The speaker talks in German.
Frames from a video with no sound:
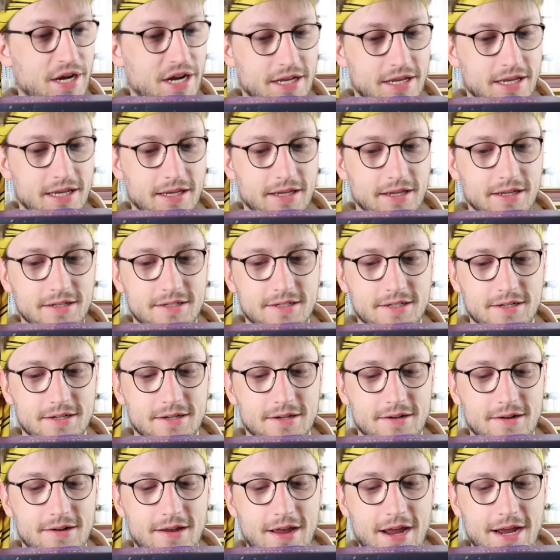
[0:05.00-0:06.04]

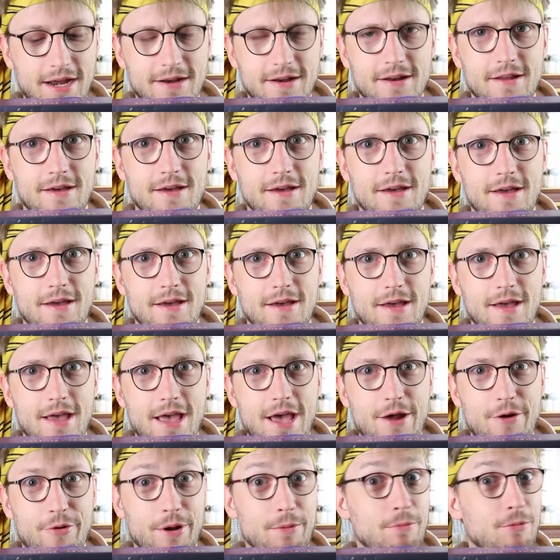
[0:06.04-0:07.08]
Paket? Ein
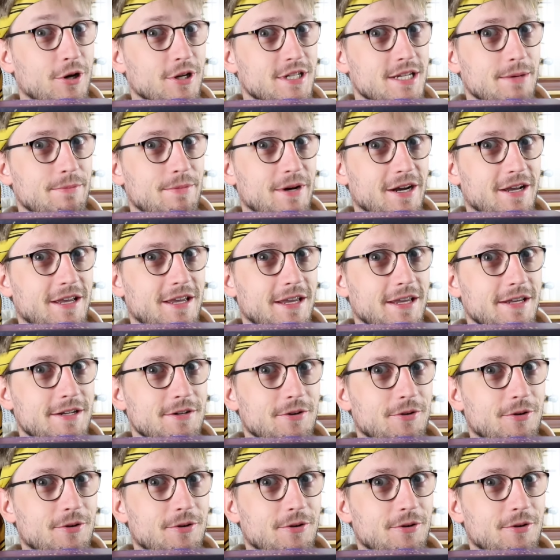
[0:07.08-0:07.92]
Harry Potter Paket.